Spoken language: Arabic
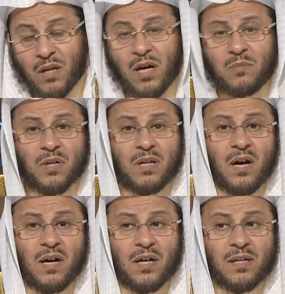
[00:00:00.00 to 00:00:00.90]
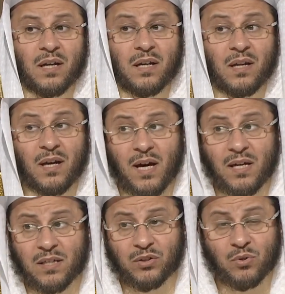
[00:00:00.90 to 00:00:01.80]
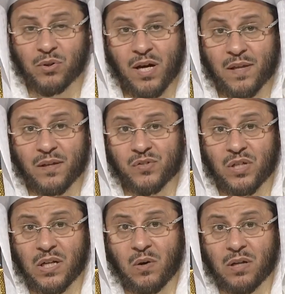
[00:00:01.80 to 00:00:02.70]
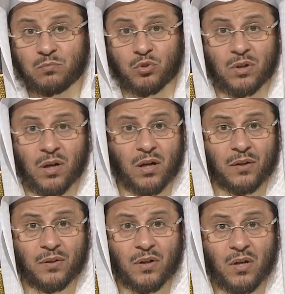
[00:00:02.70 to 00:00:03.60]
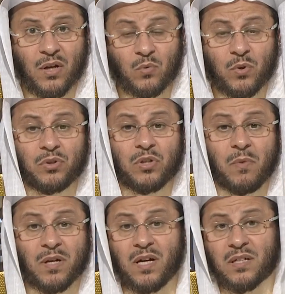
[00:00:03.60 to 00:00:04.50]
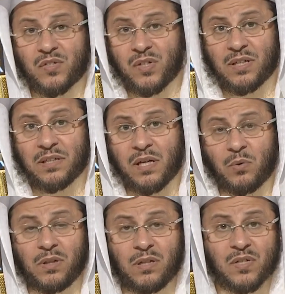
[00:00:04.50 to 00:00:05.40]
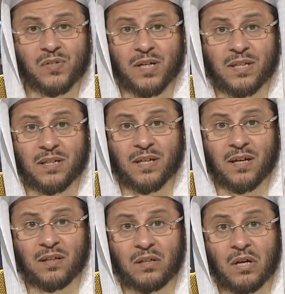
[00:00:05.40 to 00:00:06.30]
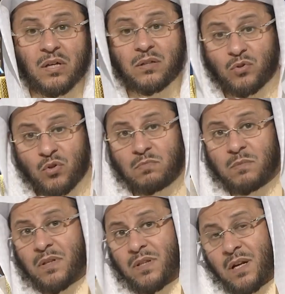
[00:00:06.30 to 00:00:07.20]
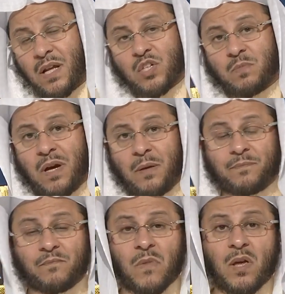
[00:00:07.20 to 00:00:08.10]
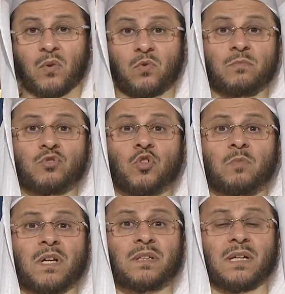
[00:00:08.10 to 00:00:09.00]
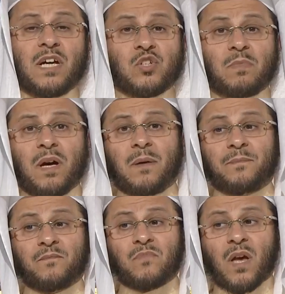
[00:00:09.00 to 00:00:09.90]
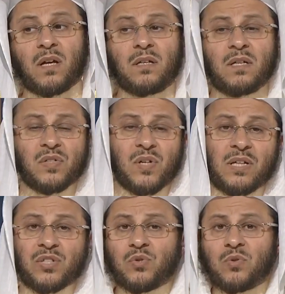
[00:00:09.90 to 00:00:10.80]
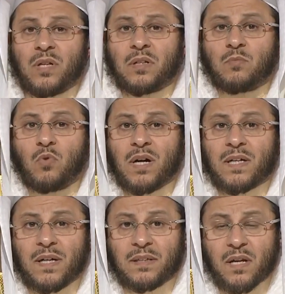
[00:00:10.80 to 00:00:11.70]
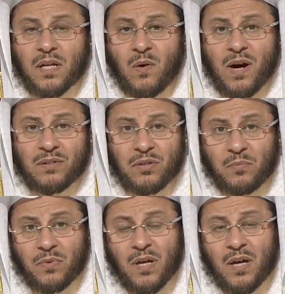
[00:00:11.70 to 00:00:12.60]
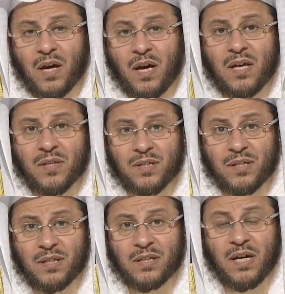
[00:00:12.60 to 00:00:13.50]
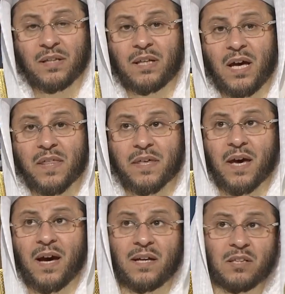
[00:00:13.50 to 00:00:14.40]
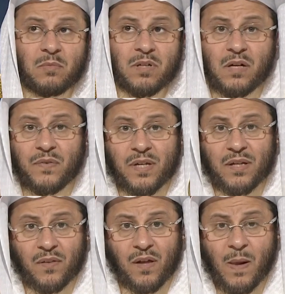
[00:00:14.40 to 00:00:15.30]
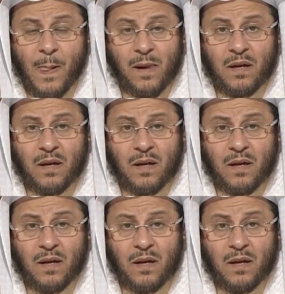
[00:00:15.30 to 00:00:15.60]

الأمر الآخر أن لا يترك هذه الصلوات مطلقا وإنما يحرص عليها والحرص عليها يكون ببذل الأسباب ومن جملة الأسباب الحرص على السنن المؤكدة الرواتب هذه لأن هذه خادمة للفريضة